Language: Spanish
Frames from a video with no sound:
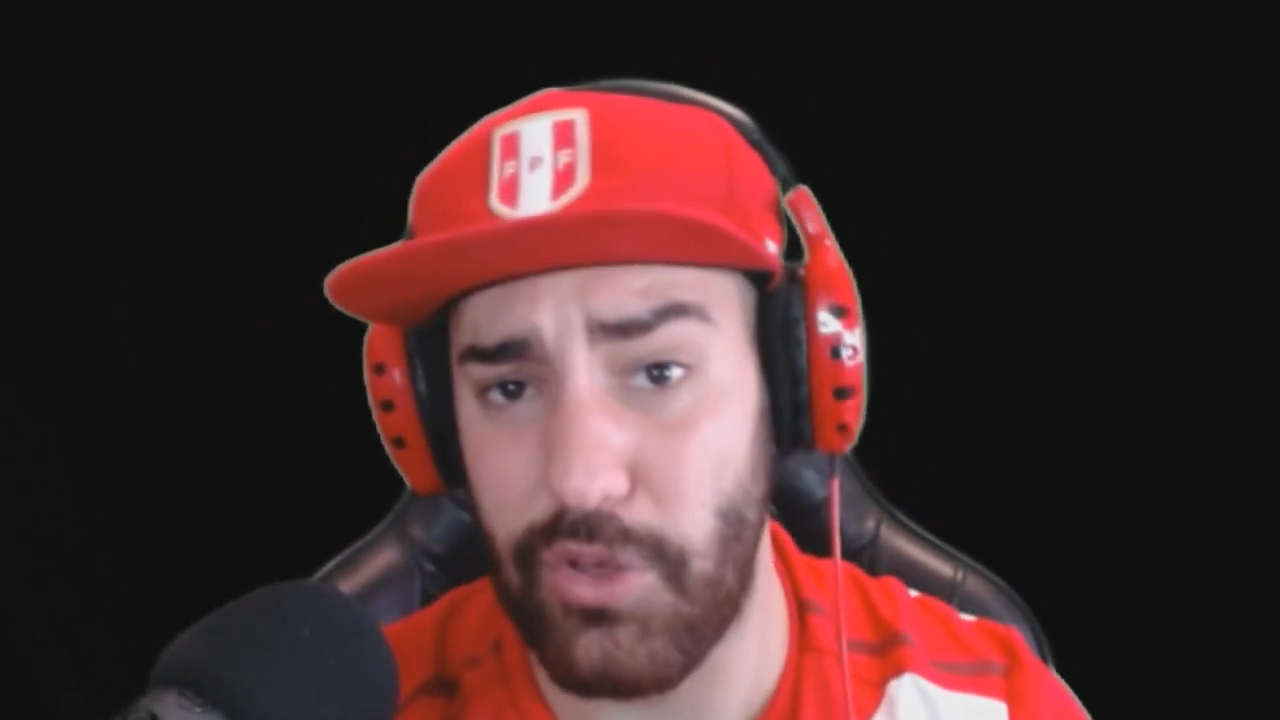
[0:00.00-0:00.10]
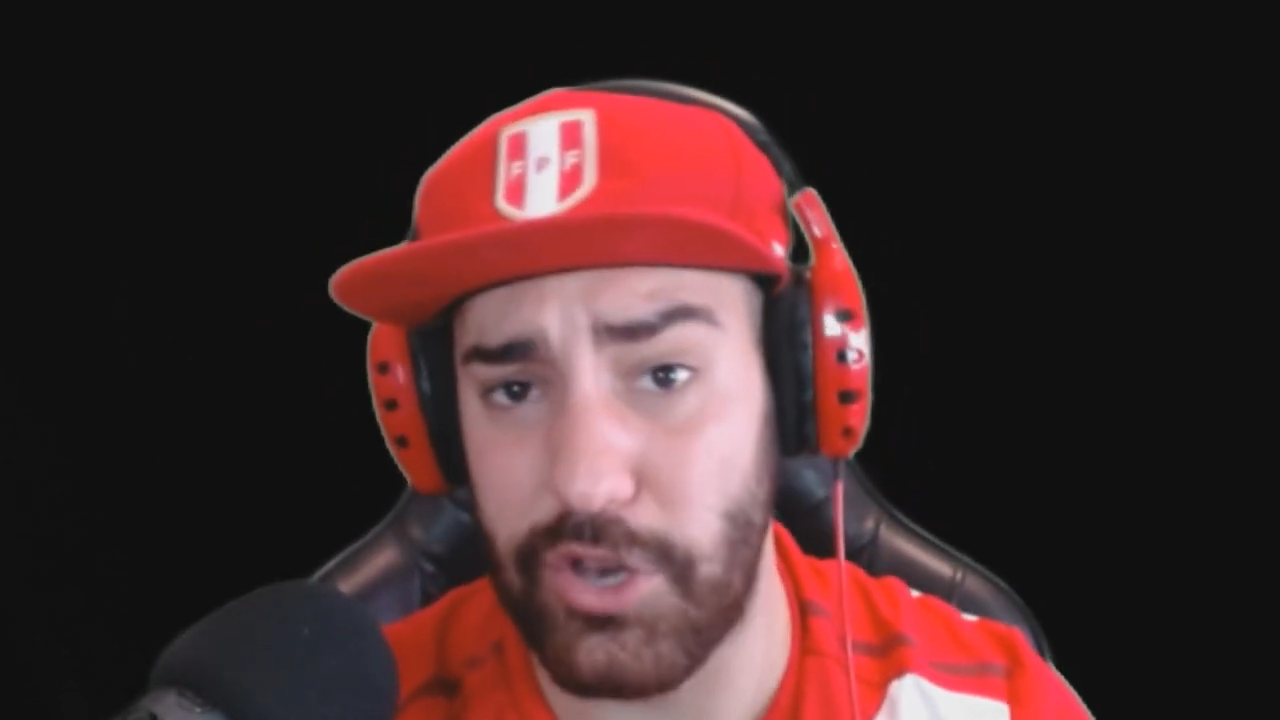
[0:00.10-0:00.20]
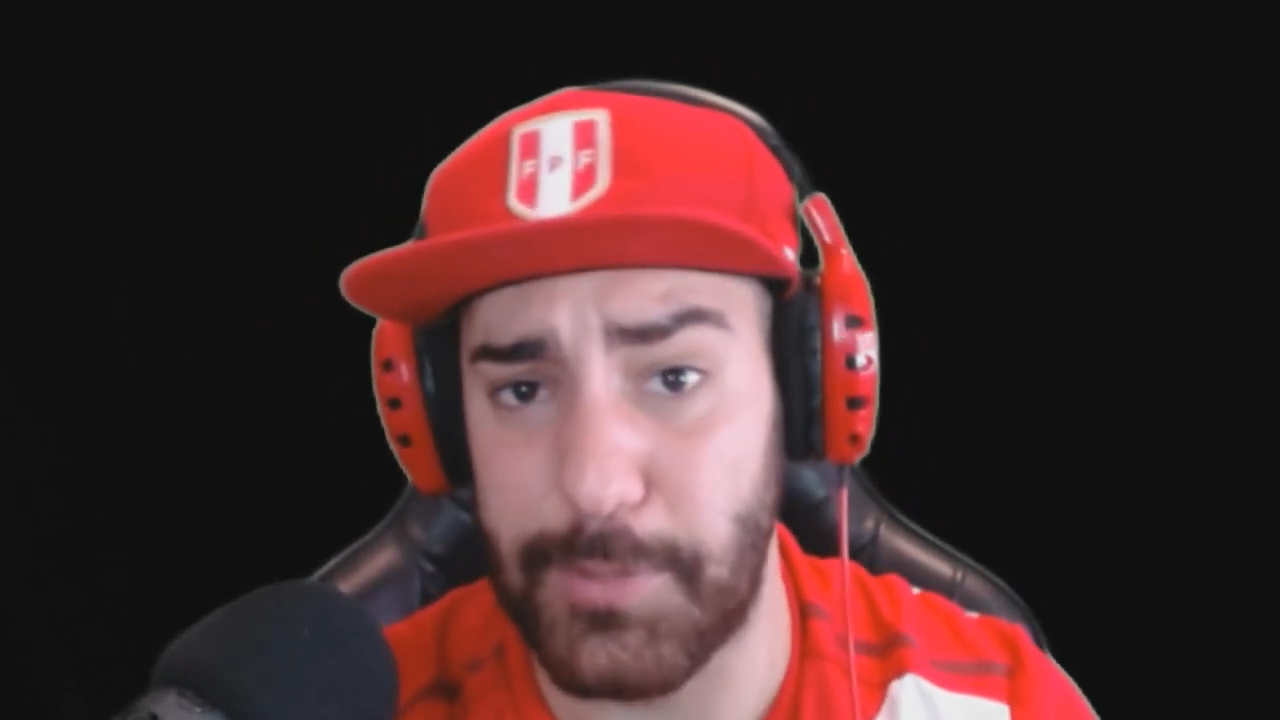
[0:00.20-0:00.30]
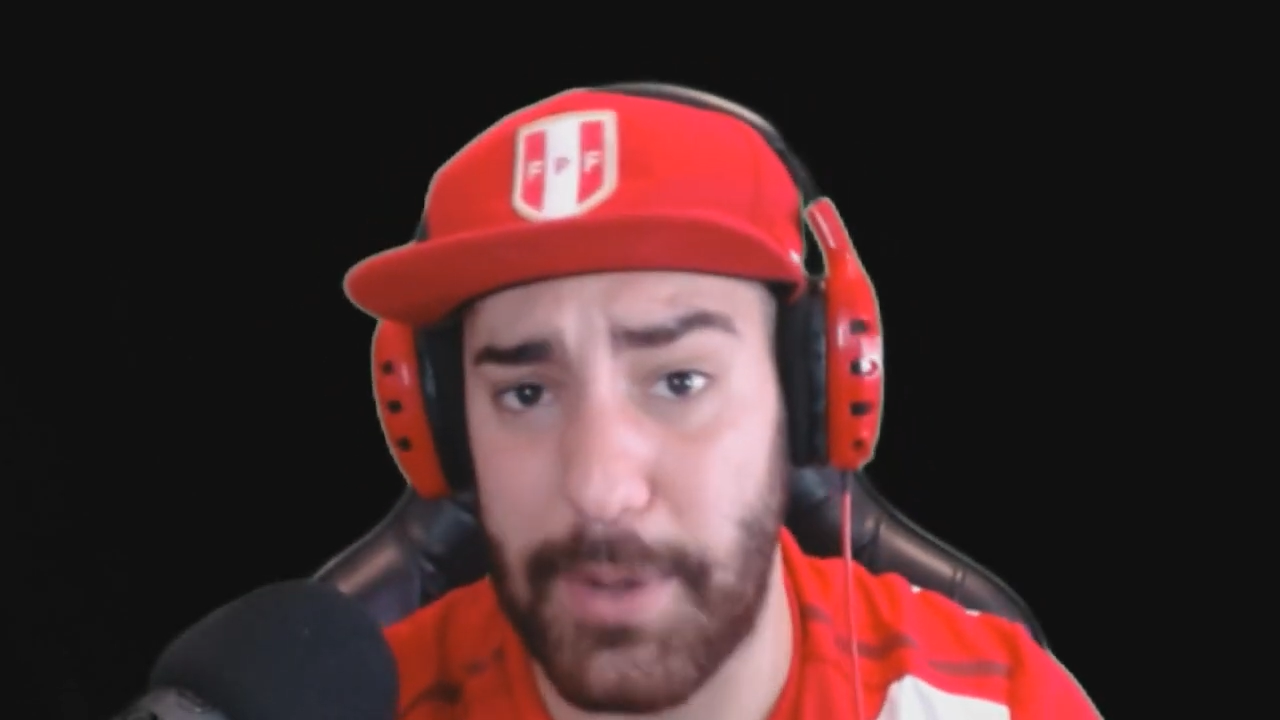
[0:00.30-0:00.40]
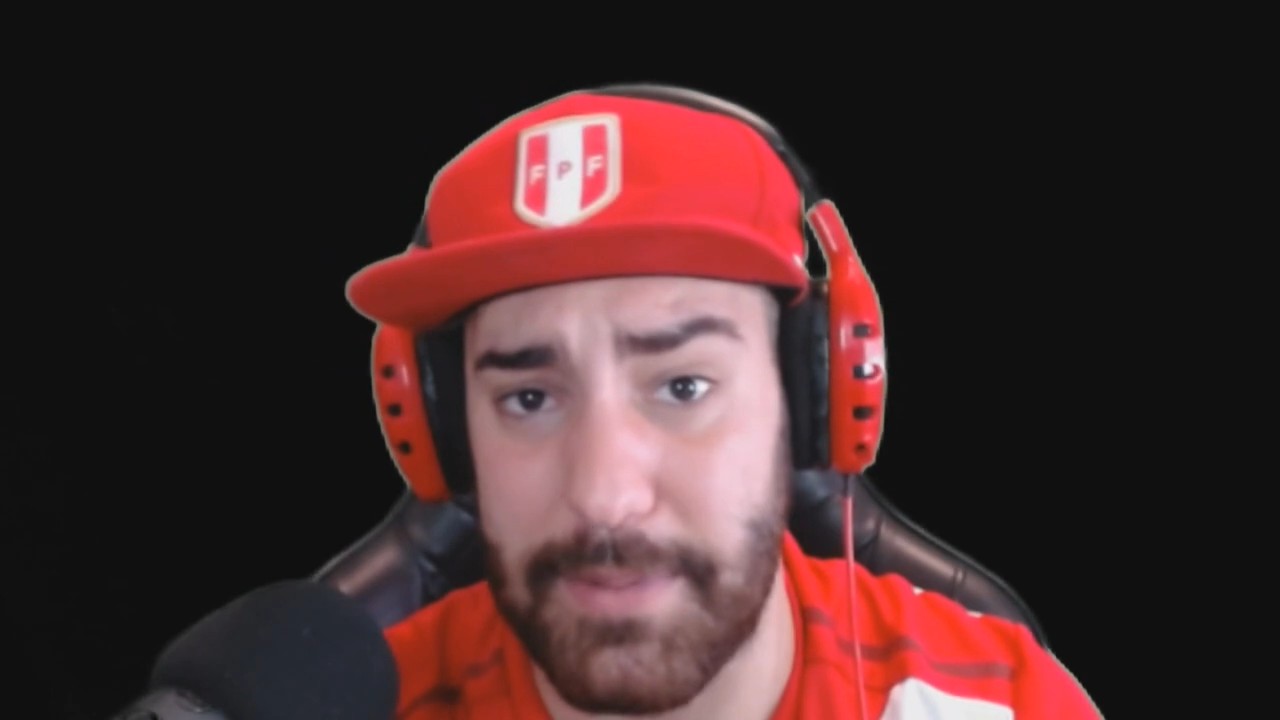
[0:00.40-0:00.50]
de
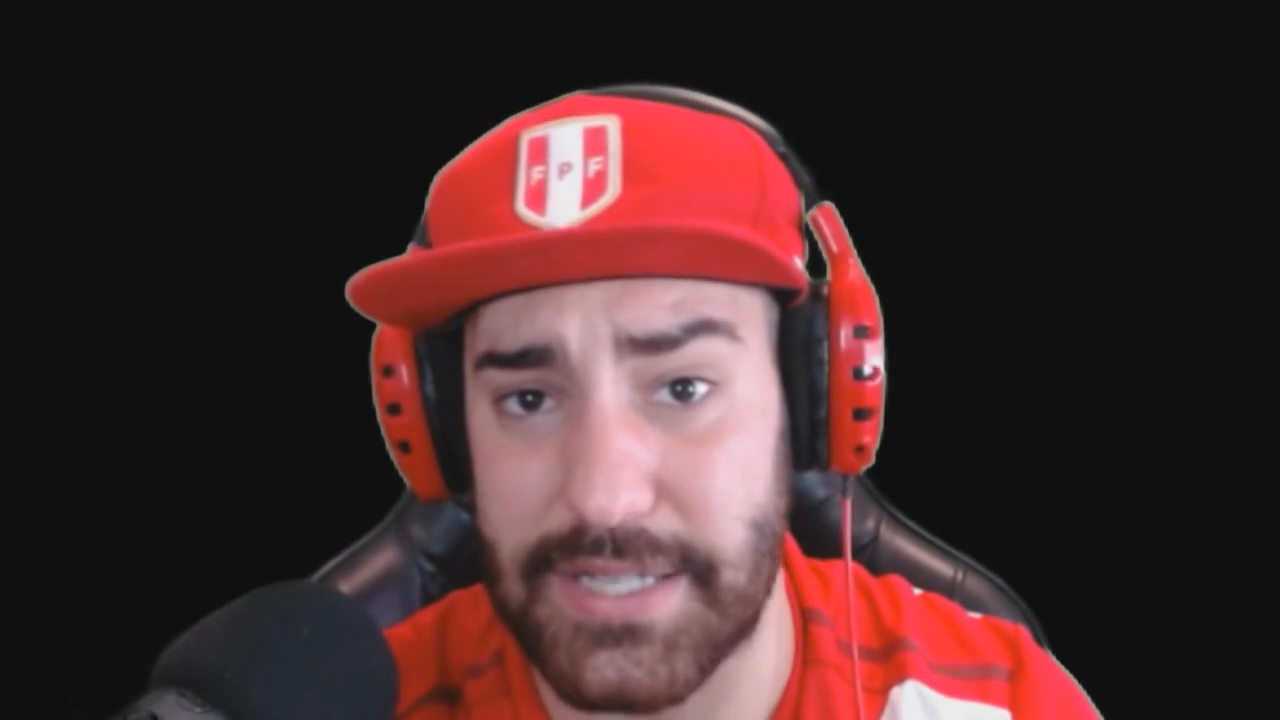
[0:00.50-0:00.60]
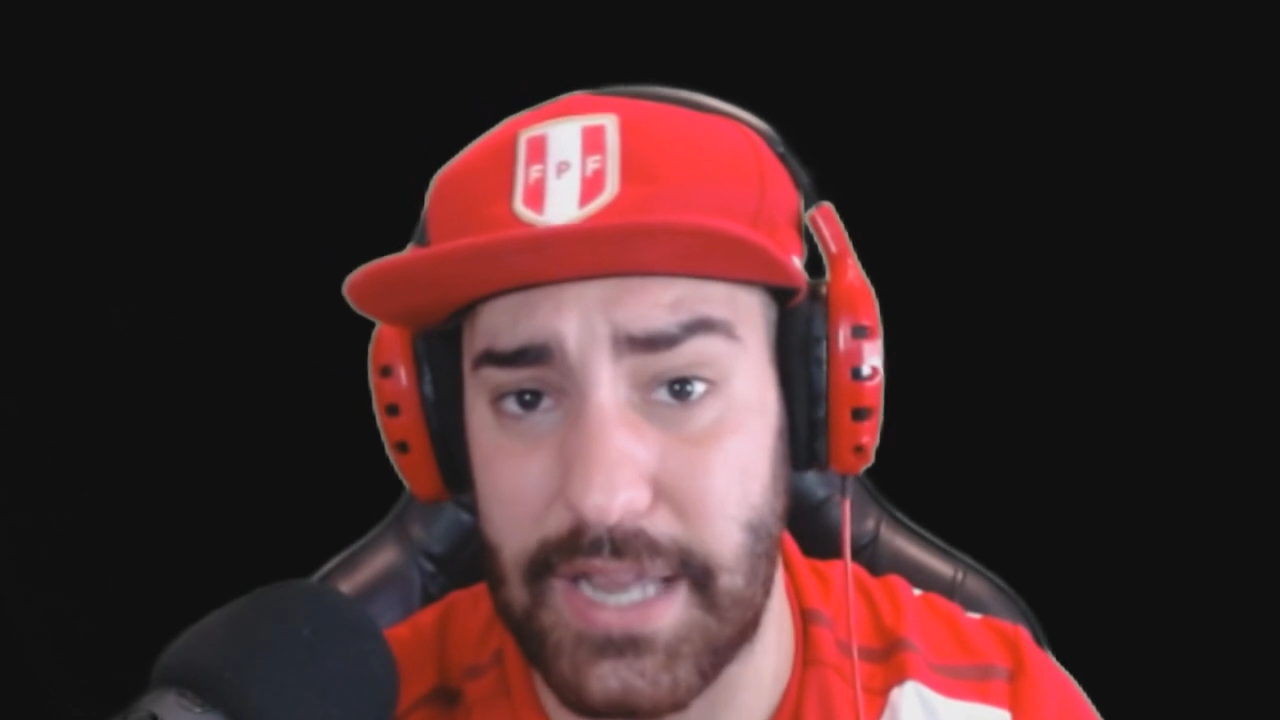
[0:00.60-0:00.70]
los programas